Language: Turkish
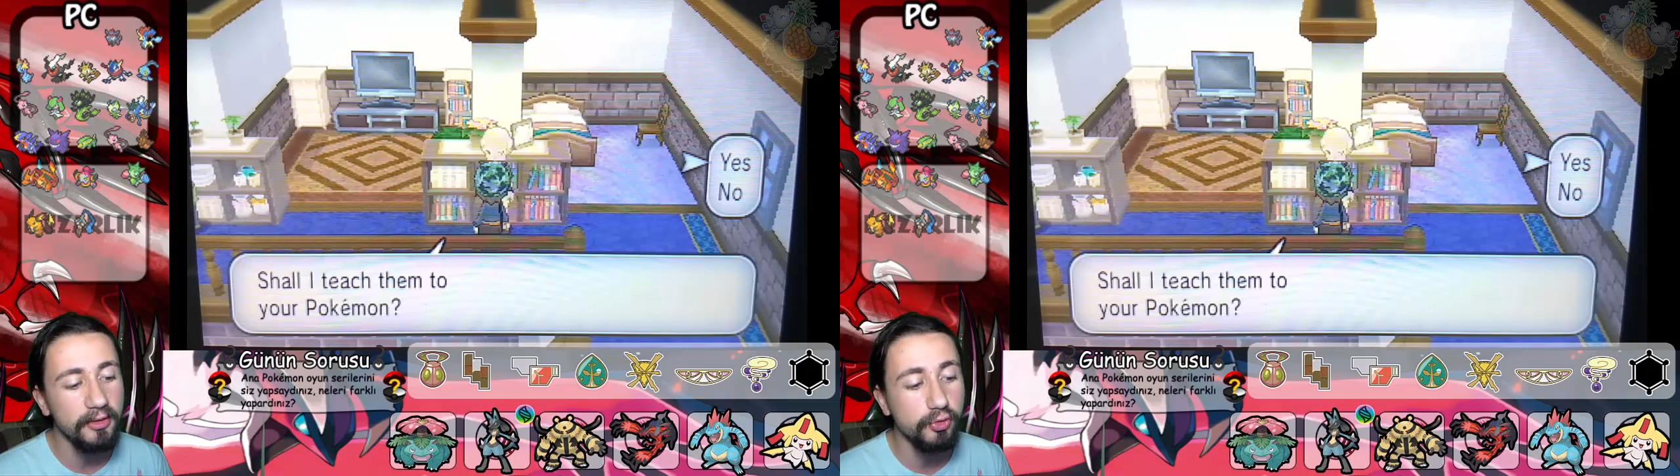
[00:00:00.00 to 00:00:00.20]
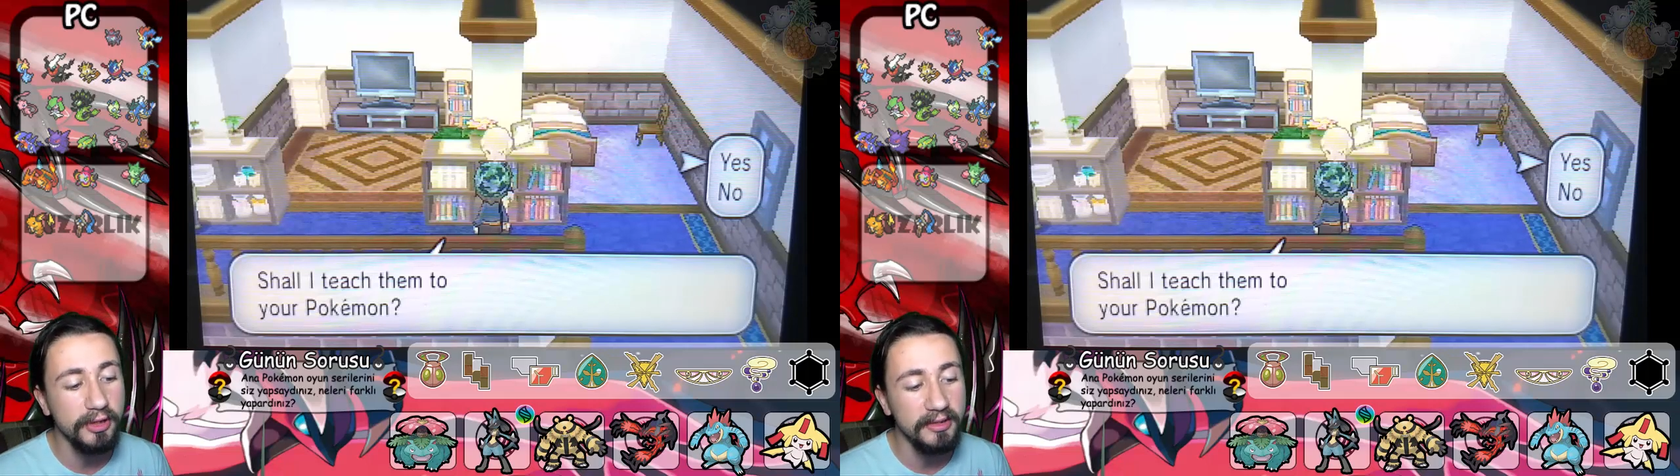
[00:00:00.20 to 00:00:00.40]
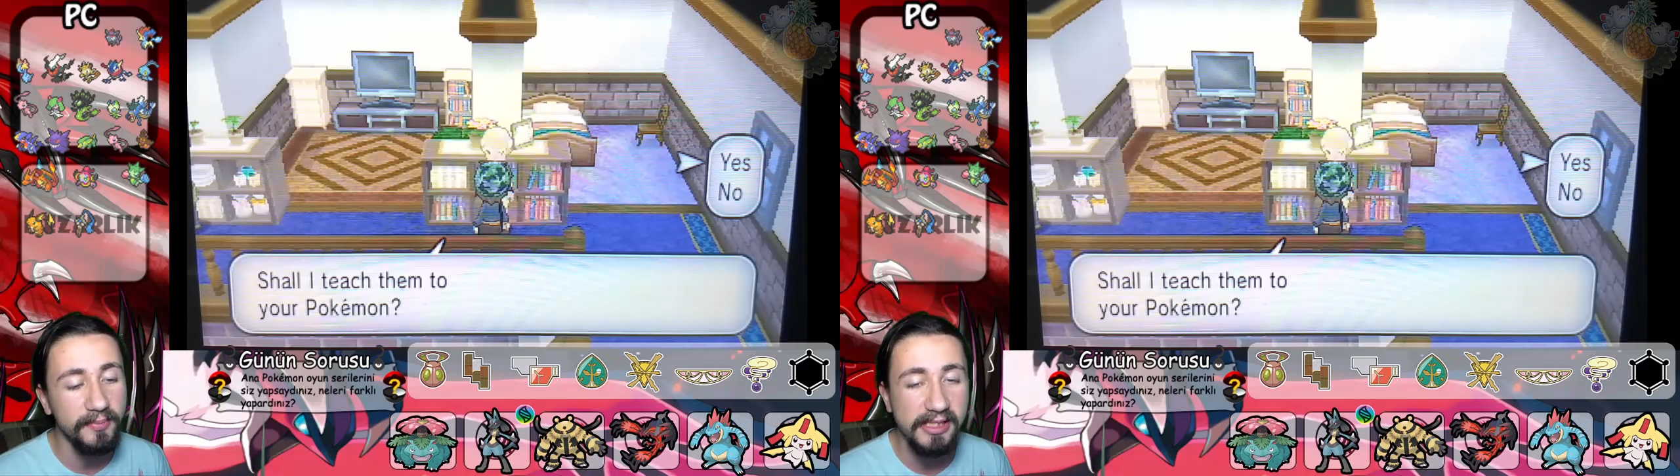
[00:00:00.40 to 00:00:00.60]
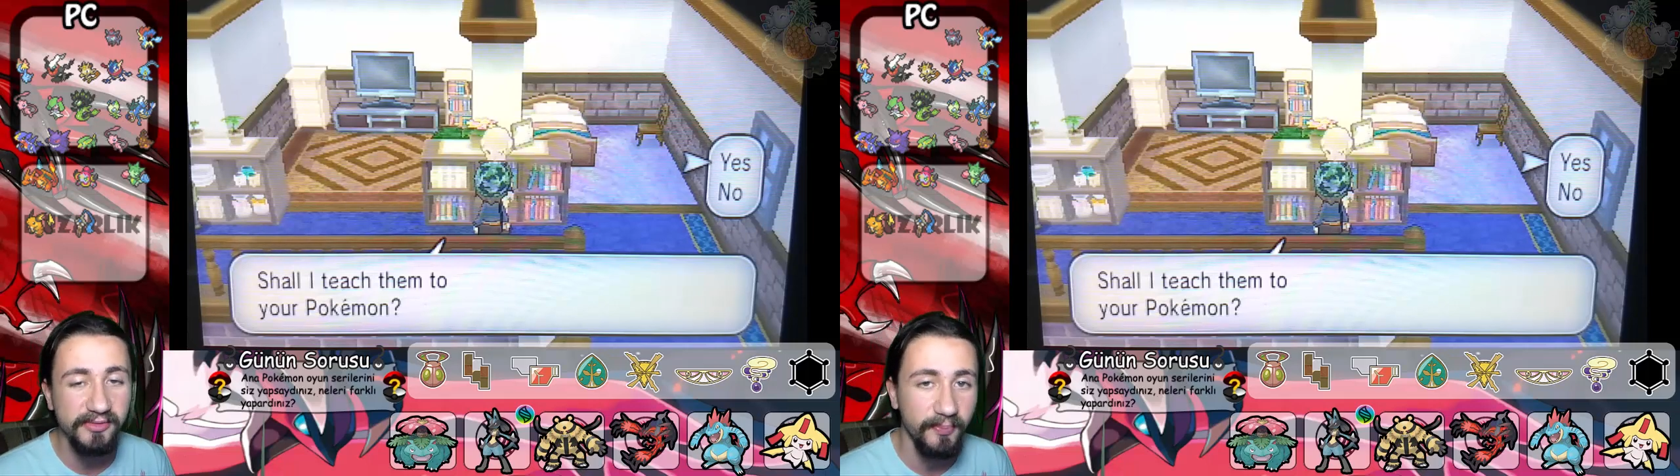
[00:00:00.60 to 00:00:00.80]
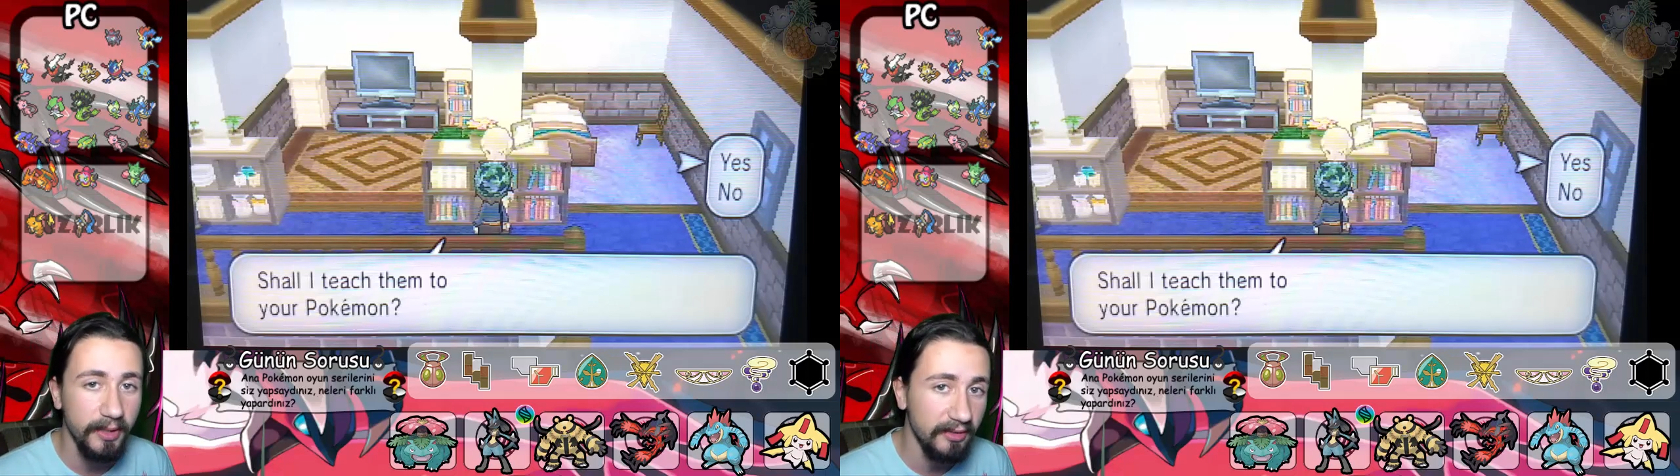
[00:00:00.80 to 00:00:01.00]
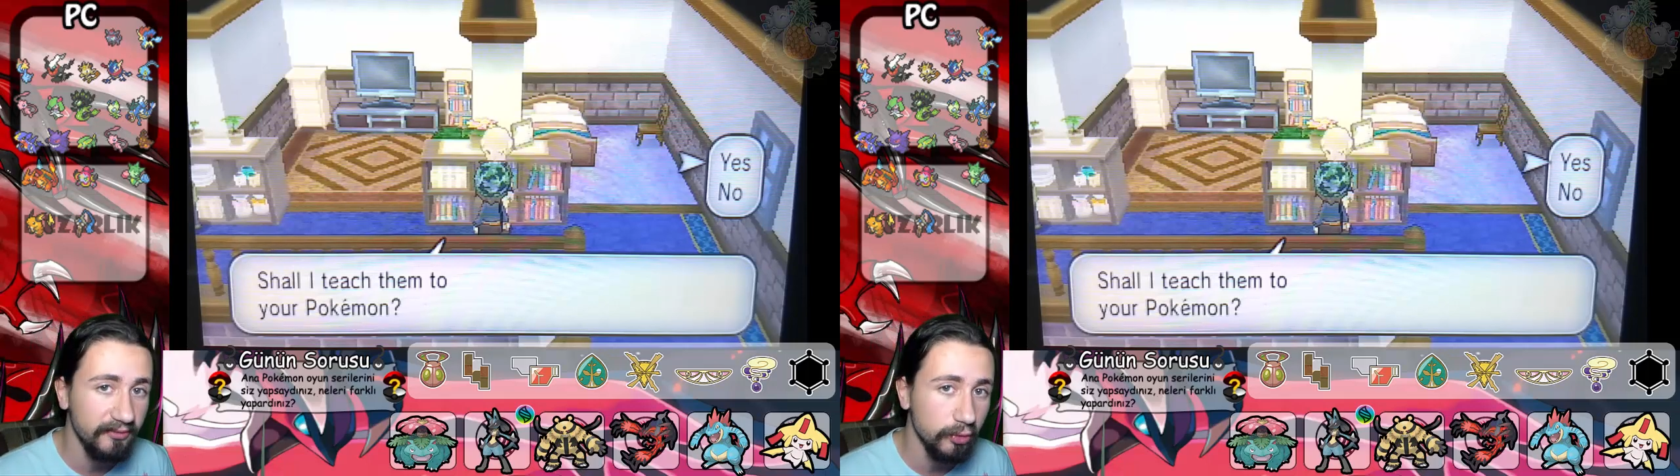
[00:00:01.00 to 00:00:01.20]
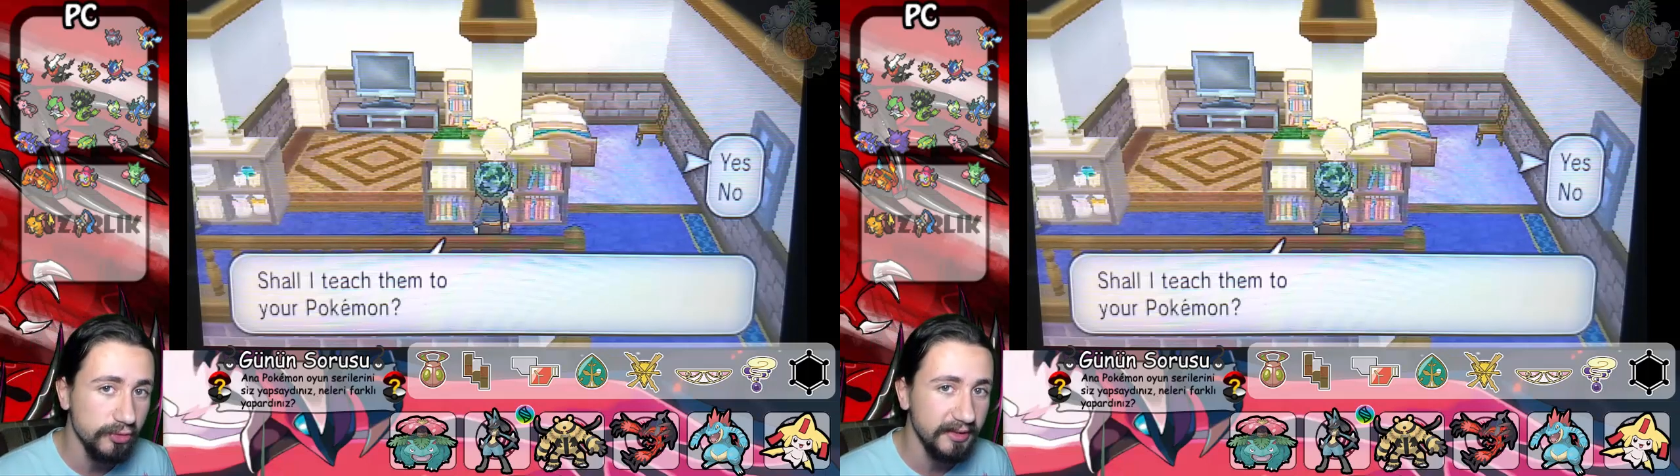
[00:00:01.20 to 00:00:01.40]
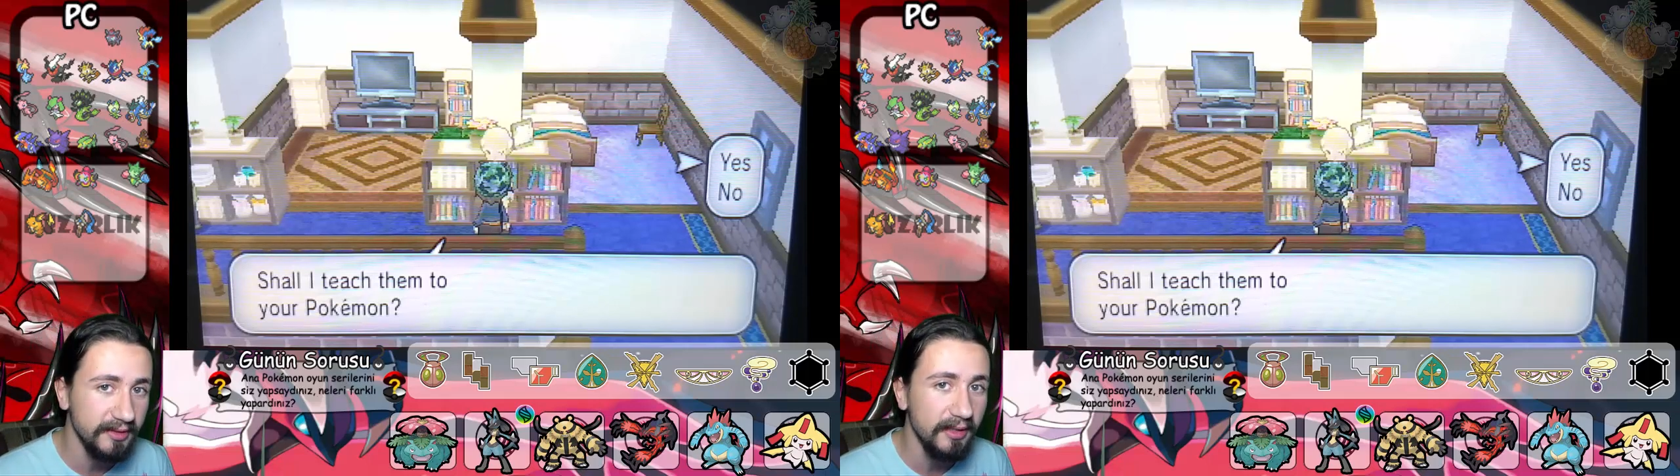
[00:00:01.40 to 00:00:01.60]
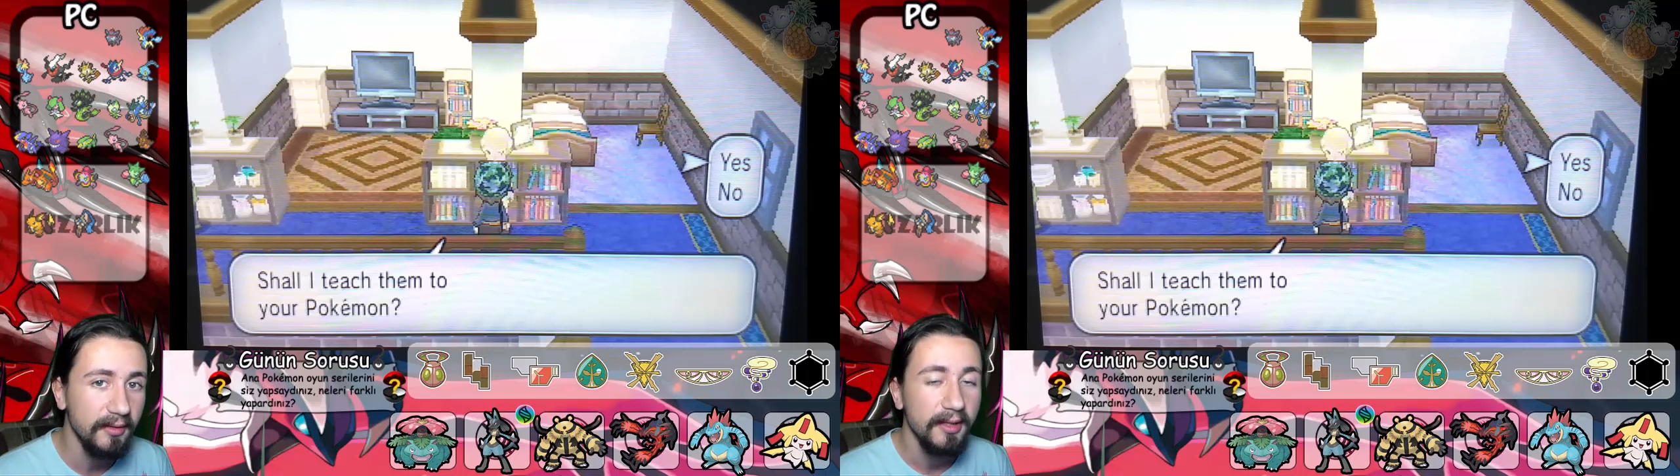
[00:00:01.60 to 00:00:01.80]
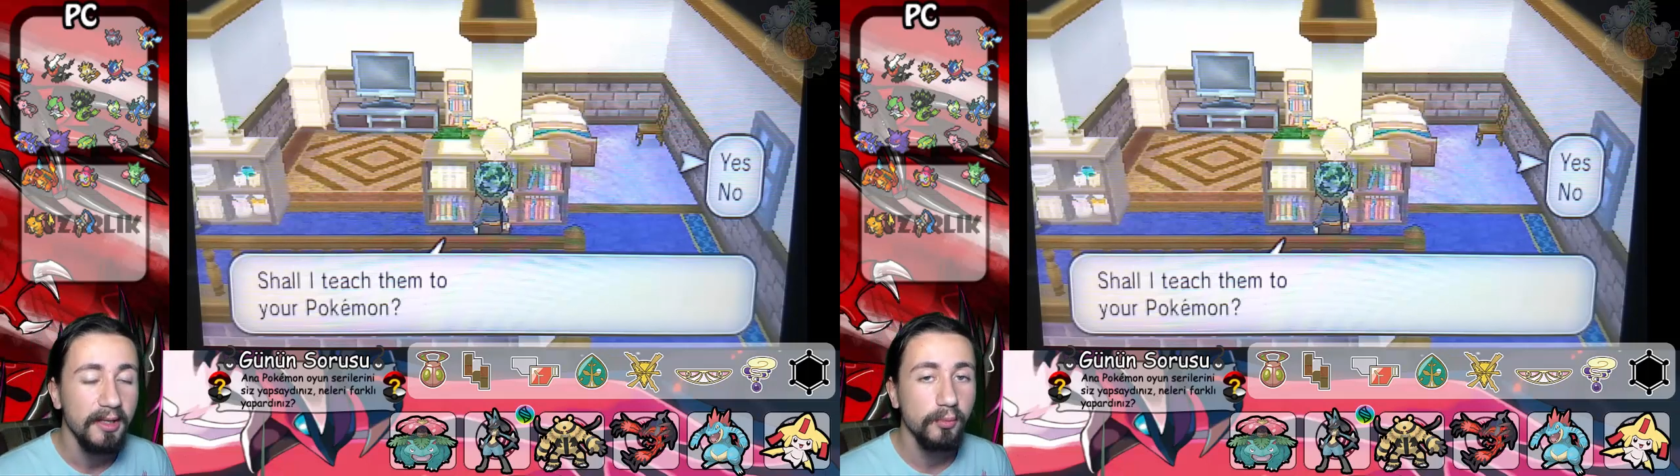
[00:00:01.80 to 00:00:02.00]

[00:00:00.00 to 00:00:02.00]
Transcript: 150 base power olsa da